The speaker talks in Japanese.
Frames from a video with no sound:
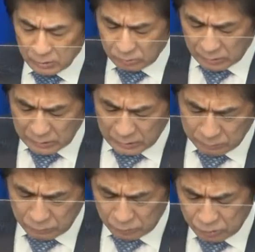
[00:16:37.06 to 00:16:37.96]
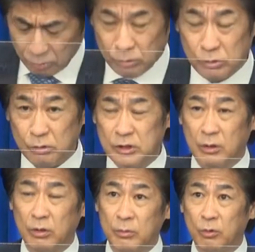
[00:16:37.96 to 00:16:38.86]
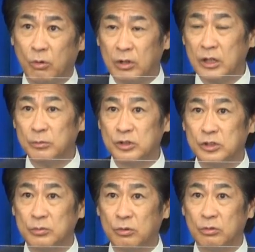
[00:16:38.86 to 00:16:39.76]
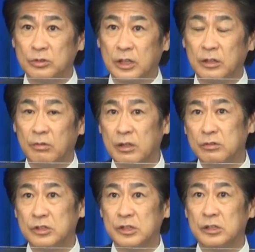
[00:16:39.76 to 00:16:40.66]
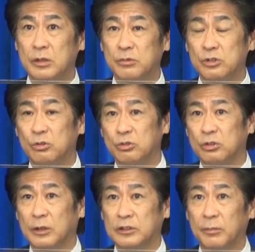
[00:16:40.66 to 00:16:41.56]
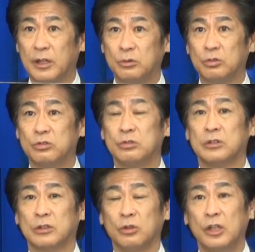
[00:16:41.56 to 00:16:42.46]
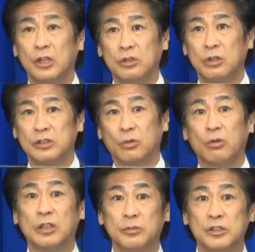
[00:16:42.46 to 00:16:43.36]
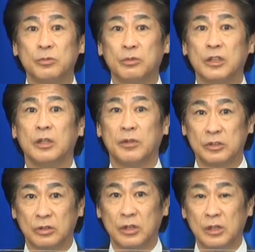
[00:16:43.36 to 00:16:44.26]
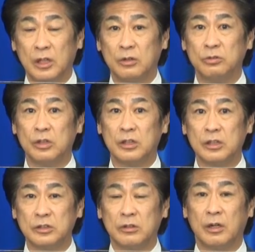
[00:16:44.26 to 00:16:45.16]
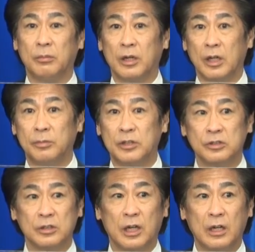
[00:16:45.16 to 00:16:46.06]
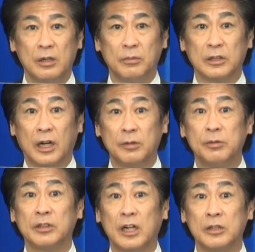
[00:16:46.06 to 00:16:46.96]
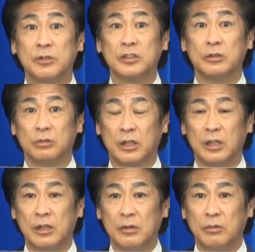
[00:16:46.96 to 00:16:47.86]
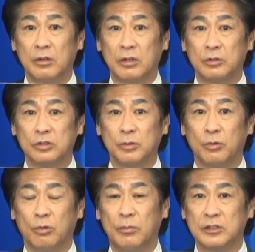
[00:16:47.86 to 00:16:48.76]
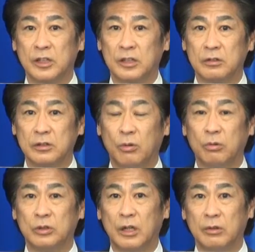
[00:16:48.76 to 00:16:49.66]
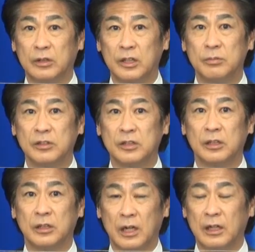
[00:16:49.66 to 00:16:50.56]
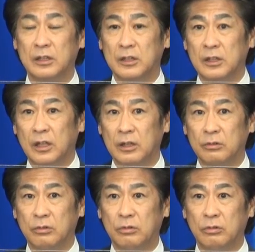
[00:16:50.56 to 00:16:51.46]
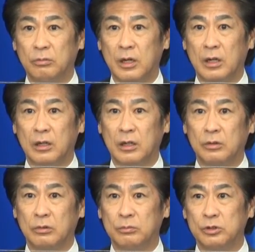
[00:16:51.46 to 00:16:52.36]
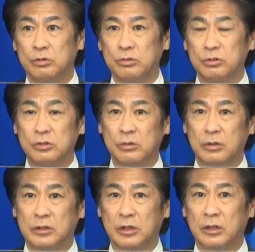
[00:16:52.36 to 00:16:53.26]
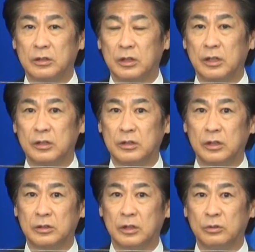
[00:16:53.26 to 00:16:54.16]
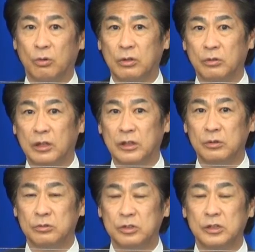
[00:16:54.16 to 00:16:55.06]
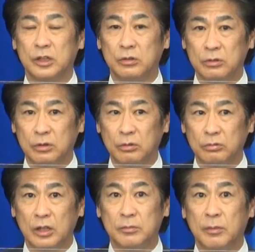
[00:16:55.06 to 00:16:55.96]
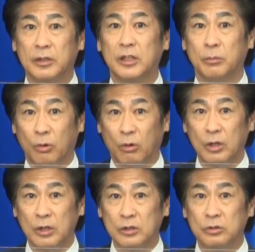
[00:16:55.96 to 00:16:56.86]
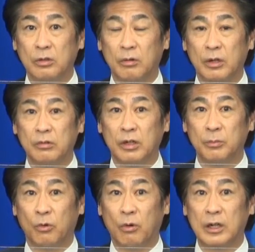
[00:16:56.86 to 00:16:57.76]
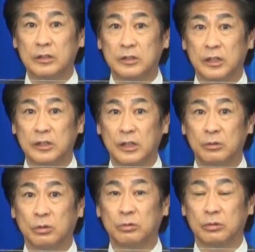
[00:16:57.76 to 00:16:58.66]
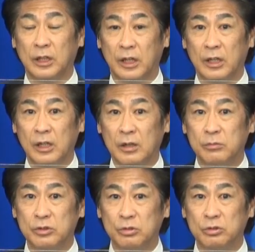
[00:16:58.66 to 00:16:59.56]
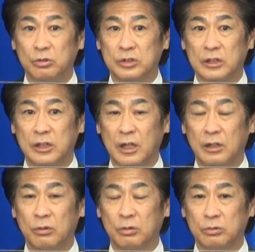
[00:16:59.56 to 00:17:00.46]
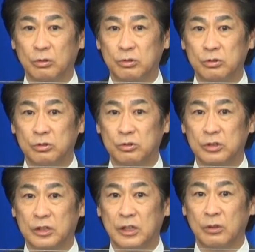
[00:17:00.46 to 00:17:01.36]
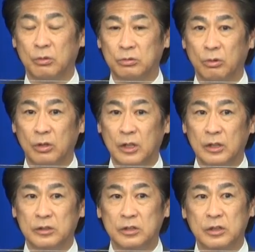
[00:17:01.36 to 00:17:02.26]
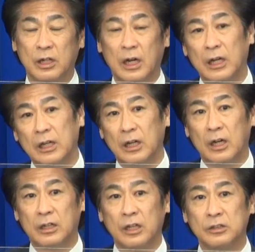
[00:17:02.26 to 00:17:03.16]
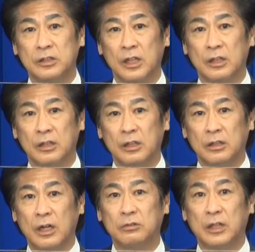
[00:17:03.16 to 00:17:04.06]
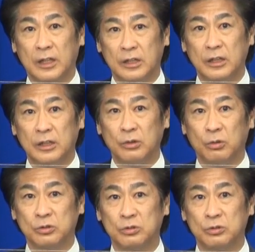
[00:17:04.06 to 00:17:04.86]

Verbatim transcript: それから無症状者、これも国会でも質問をされて、ワクチンで無症状だった場合どうするんだという話は国会でも質問を受けてます。あのそれに関しては、まあ、エビデンスがまだありませんので我々としても、まあ、正確なお答えはできませんがあの、まあ、あの無症状者の方々が一定程度他の方にうつしているっていうことは今までもそれは我々も分かってきていることで無症状者であろうと有症状者であろうとですから感染拡大をす